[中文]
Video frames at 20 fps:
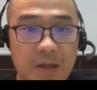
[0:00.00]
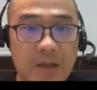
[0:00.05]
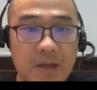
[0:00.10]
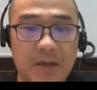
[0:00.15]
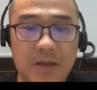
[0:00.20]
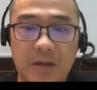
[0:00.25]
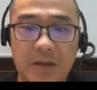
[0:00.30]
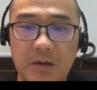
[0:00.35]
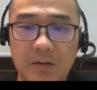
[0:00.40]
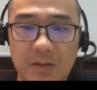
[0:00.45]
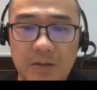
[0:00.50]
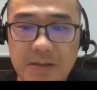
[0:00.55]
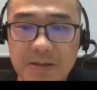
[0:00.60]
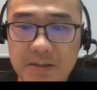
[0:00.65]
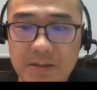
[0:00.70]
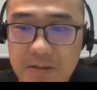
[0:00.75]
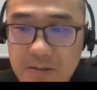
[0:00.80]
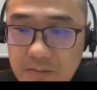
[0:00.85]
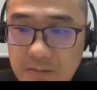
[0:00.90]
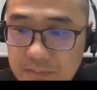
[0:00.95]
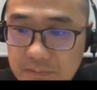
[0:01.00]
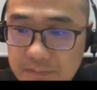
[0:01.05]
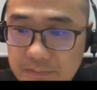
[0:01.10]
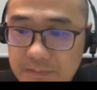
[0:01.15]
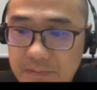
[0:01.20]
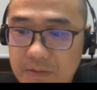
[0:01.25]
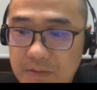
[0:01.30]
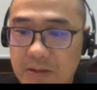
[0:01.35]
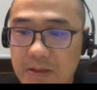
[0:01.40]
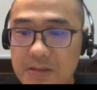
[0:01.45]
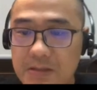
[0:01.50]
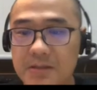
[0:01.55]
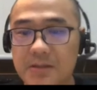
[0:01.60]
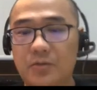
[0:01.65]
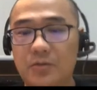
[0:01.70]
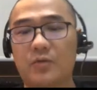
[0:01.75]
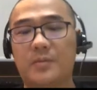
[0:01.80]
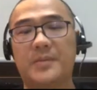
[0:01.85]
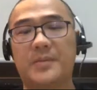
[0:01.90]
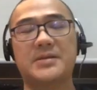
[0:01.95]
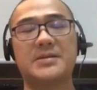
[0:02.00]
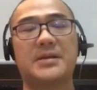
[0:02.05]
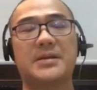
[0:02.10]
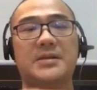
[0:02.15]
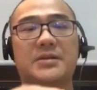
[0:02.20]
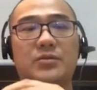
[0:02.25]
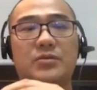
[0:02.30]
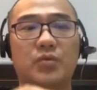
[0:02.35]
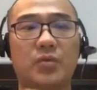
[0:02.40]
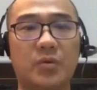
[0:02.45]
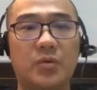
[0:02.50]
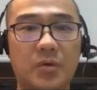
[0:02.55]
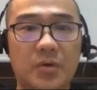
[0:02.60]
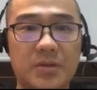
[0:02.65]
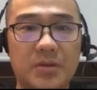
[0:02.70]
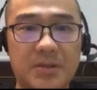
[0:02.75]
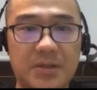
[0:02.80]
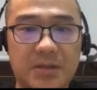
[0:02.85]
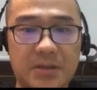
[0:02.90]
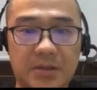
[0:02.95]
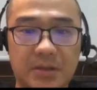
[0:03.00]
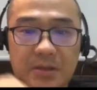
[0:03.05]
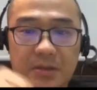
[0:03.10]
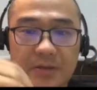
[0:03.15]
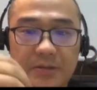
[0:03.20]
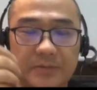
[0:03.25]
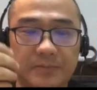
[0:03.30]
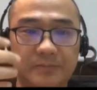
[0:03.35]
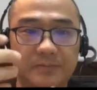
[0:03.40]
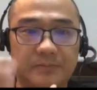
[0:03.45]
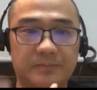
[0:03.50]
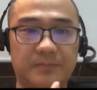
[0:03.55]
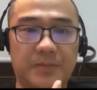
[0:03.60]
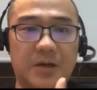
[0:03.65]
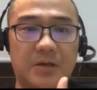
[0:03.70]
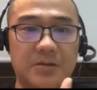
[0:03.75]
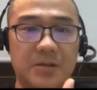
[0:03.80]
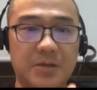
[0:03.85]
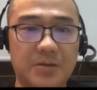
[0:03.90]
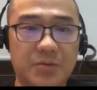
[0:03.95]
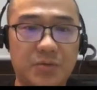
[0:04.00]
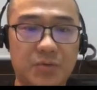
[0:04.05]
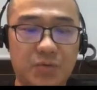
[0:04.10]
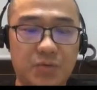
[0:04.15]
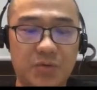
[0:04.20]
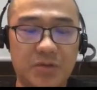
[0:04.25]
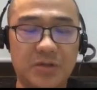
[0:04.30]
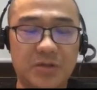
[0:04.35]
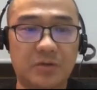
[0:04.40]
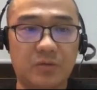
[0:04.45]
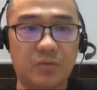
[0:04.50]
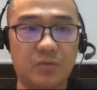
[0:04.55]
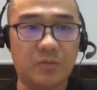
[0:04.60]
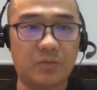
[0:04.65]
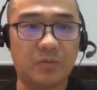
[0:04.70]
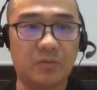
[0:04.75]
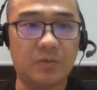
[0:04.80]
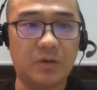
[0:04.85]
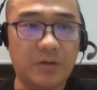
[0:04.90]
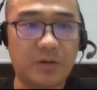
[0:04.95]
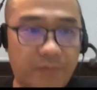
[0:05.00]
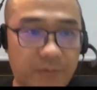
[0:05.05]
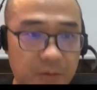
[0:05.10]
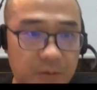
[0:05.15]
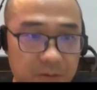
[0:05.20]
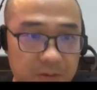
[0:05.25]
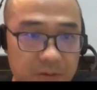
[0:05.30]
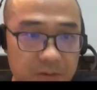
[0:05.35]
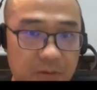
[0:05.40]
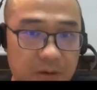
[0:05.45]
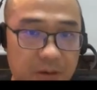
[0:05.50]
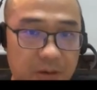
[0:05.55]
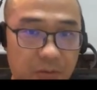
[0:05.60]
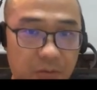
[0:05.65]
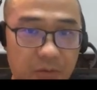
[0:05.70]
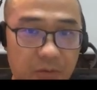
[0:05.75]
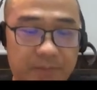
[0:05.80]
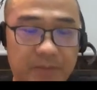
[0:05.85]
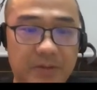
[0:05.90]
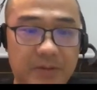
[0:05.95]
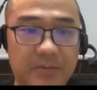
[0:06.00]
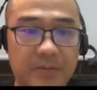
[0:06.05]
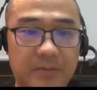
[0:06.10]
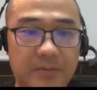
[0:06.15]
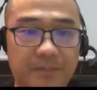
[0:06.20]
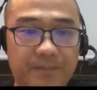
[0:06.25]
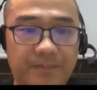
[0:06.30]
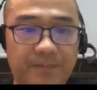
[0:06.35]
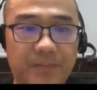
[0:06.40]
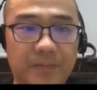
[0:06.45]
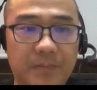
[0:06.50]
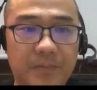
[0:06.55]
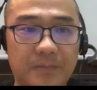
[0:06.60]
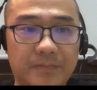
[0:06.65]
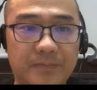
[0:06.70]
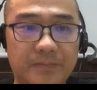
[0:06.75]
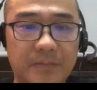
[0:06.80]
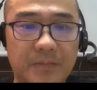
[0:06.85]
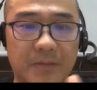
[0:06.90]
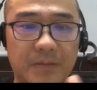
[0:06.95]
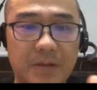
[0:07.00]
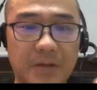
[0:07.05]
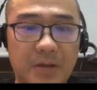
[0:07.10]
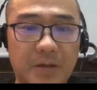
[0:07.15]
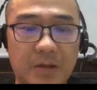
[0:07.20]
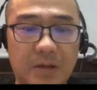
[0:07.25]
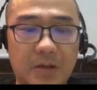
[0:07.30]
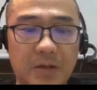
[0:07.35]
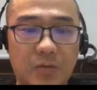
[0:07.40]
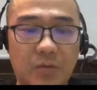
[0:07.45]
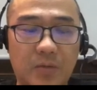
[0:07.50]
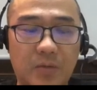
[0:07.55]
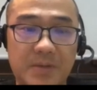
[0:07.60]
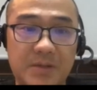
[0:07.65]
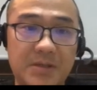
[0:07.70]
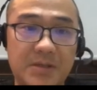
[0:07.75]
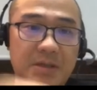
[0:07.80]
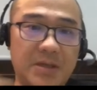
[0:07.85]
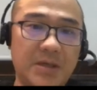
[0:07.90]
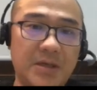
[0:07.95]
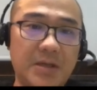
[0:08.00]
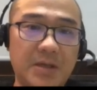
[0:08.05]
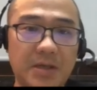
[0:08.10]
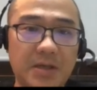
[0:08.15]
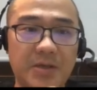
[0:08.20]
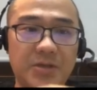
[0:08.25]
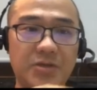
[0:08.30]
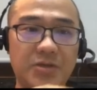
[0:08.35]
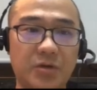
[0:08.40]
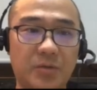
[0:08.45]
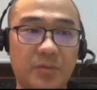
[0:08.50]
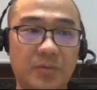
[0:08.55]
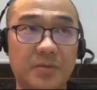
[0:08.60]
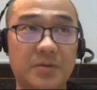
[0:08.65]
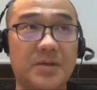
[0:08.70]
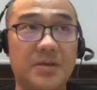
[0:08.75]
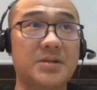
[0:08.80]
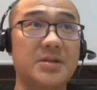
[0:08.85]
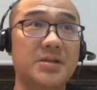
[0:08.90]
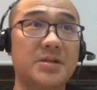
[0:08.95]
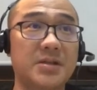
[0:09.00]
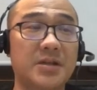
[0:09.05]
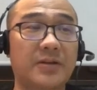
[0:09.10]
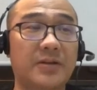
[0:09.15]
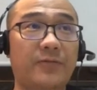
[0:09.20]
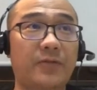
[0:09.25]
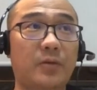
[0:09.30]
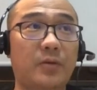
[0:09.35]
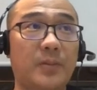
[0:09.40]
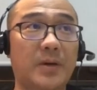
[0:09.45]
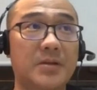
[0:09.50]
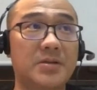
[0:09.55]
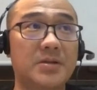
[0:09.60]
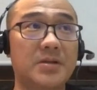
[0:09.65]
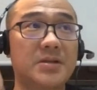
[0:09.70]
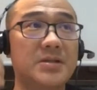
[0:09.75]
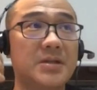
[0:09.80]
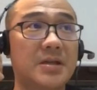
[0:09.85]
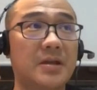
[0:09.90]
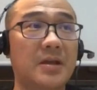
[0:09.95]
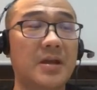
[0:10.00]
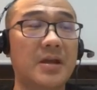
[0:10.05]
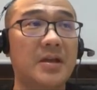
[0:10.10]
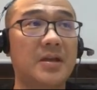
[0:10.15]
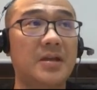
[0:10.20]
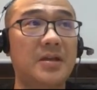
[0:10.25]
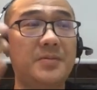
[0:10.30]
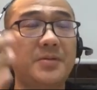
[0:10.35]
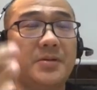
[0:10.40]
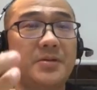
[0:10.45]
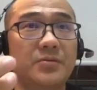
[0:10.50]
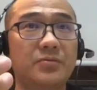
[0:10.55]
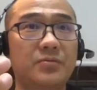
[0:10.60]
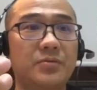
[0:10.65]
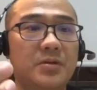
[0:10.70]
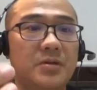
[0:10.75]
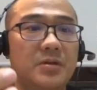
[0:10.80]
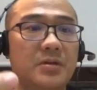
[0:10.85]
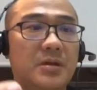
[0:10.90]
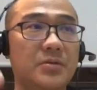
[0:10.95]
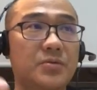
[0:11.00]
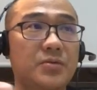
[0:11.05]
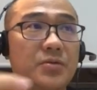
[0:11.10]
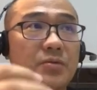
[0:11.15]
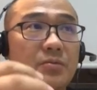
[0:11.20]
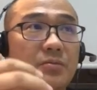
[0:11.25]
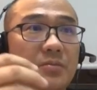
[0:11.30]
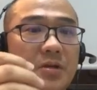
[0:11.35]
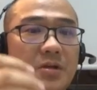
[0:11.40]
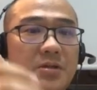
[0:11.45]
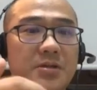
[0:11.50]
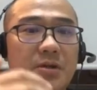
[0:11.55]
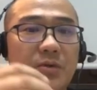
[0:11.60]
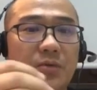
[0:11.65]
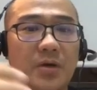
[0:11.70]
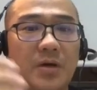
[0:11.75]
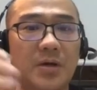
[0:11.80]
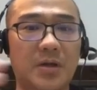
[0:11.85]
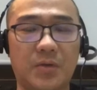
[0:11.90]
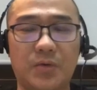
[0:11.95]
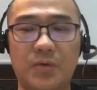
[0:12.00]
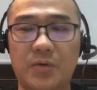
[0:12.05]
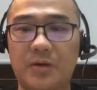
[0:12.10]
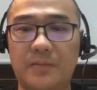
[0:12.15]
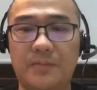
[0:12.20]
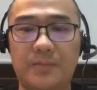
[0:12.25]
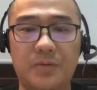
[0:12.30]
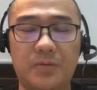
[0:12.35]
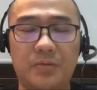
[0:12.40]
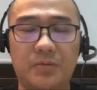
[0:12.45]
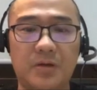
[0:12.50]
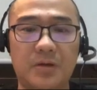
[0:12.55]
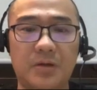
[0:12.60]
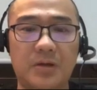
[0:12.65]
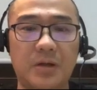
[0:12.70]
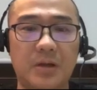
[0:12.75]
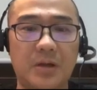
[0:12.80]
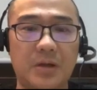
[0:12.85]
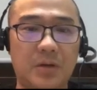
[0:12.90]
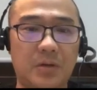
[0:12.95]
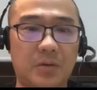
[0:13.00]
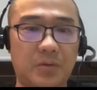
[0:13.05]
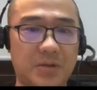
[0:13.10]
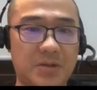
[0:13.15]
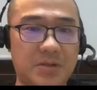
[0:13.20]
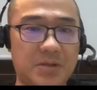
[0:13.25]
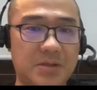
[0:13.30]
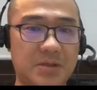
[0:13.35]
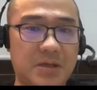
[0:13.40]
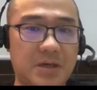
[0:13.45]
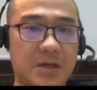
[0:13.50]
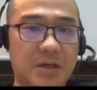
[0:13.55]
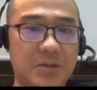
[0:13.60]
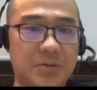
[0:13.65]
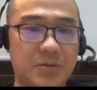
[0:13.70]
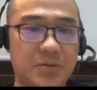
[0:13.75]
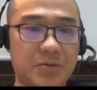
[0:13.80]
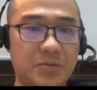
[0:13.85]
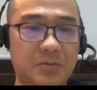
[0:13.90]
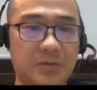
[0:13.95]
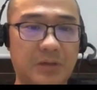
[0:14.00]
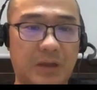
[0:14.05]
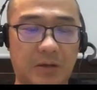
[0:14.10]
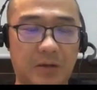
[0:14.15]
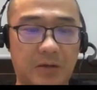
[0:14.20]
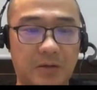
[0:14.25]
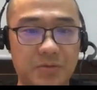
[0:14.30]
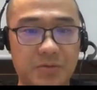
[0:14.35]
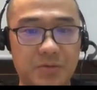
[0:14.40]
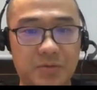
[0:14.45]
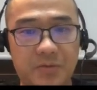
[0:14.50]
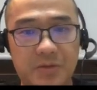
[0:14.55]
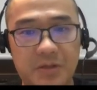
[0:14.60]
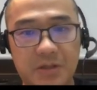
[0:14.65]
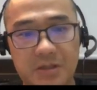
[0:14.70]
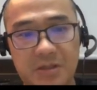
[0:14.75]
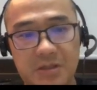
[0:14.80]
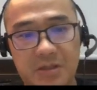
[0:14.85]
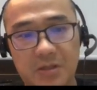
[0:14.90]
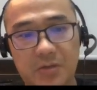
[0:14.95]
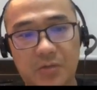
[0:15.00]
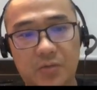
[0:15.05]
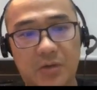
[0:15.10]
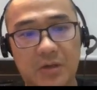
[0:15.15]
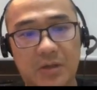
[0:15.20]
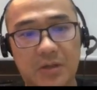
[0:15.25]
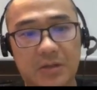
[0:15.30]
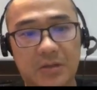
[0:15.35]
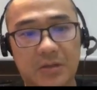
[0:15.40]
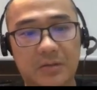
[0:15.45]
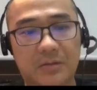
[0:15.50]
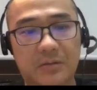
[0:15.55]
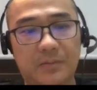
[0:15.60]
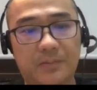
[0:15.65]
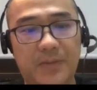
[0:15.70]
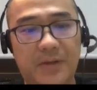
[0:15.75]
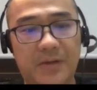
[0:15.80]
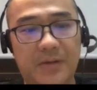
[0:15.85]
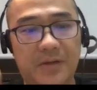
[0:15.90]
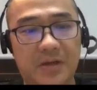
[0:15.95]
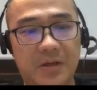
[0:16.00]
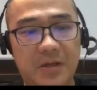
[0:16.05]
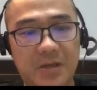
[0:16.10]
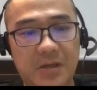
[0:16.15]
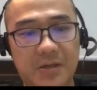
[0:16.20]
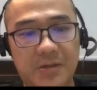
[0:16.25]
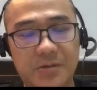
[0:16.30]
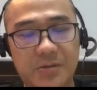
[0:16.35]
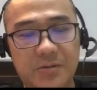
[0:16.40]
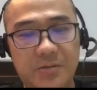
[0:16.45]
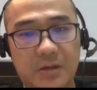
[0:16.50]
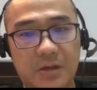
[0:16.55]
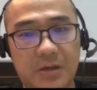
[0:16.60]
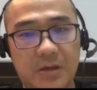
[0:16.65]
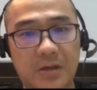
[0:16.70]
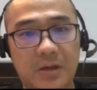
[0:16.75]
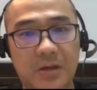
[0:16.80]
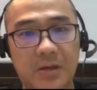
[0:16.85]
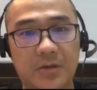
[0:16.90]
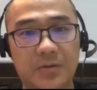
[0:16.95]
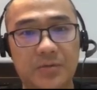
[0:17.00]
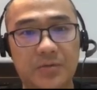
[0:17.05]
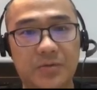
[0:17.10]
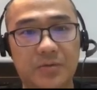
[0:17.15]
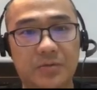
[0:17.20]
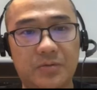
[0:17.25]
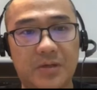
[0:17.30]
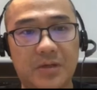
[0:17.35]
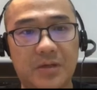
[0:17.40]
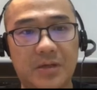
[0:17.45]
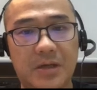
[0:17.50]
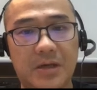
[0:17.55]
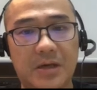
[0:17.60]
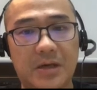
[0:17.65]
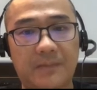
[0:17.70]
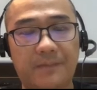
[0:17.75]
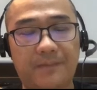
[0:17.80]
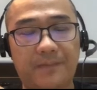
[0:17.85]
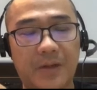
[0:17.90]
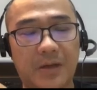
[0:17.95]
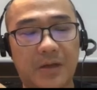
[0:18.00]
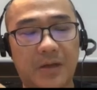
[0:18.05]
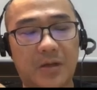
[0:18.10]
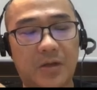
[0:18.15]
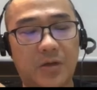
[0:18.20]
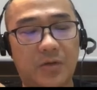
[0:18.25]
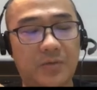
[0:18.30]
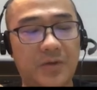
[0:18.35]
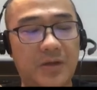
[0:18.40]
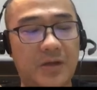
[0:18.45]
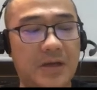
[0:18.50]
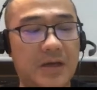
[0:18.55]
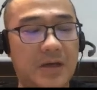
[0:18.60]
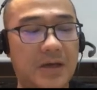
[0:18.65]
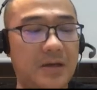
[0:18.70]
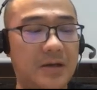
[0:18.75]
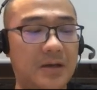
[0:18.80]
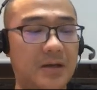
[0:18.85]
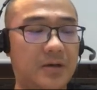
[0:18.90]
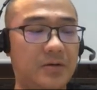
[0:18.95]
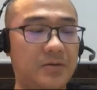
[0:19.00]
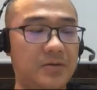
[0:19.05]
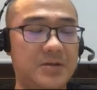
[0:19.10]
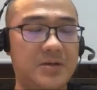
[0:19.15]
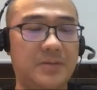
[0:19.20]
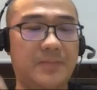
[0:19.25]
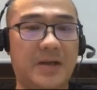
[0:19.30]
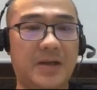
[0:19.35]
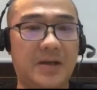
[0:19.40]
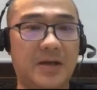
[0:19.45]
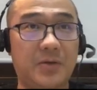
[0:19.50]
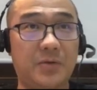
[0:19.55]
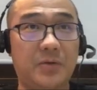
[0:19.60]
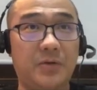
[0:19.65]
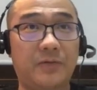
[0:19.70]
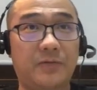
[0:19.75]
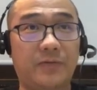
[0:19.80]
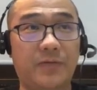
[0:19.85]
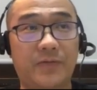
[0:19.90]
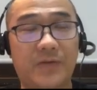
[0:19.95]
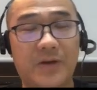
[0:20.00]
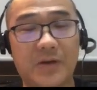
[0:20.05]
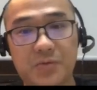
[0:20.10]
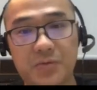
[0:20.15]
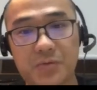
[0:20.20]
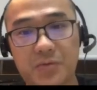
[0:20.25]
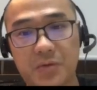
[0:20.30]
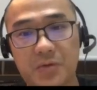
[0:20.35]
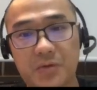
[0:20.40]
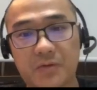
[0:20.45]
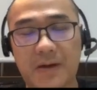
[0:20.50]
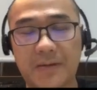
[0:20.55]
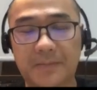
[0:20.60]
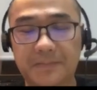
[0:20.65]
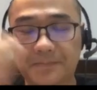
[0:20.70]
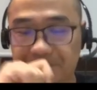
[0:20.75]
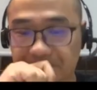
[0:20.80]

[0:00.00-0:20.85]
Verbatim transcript: 然后当时当时我们在做这个 Pulsar 去做这个 Workflow 的话，我们呃我们一一个 job 它其实是一个 flow 嘛，就你想想一批数据它最终要经过很多个不同的轮次啊，最终达到了最终的一个结果啊。被人验收啦，最终人家啊同意啦，然后你再把它给分发出去，对吧？